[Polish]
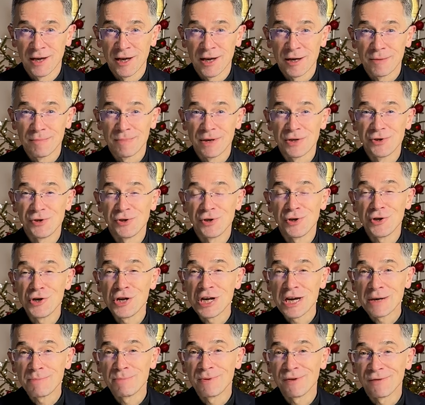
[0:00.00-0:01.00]
będzie
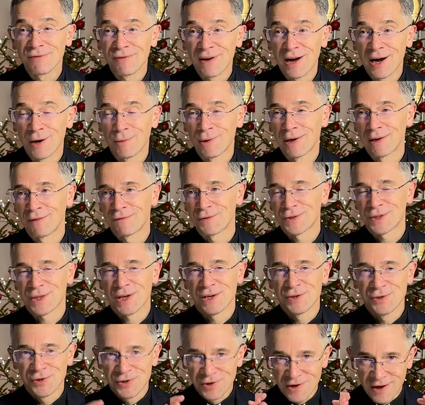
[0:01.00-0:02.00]
niebywała w
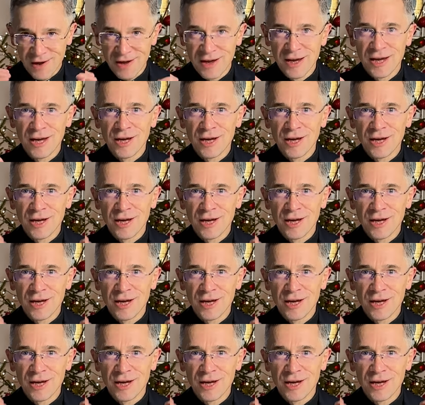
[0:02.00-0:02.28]
sensie